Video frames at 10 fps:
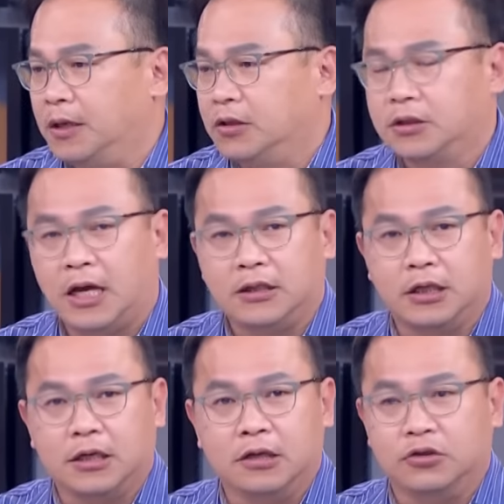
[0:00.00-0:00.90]
就大家
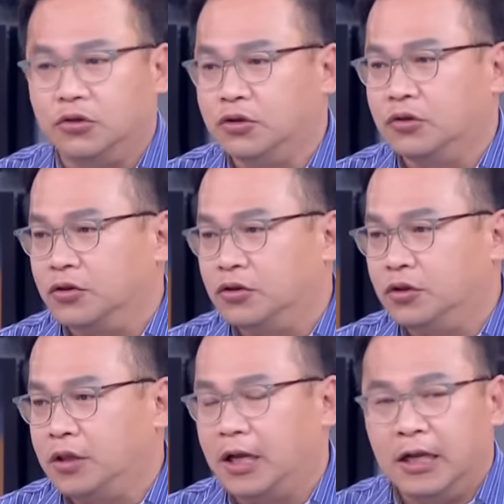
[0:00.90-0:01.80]
各取所需，
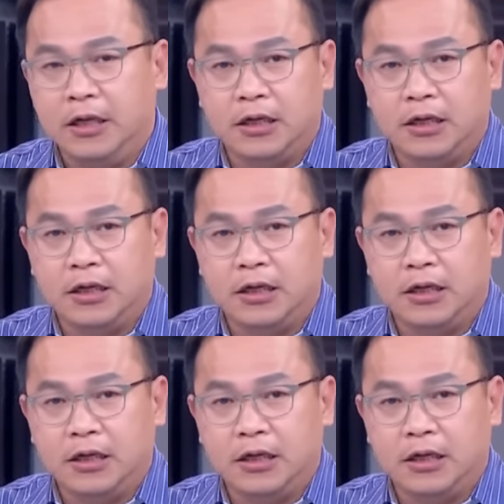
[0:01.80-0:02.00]
大家